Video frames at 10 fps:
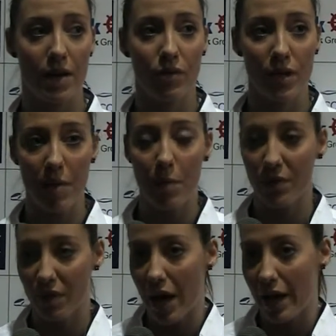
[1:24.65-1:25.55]
vogliamo
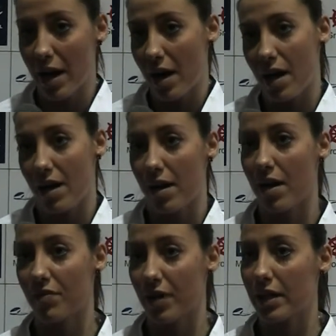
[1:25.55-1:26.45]
provare
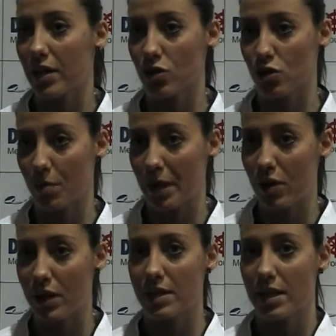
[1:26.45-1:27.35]
a fare del nostro
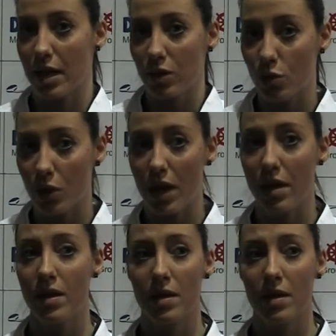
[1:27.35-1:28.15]
meglio lì, sarà dura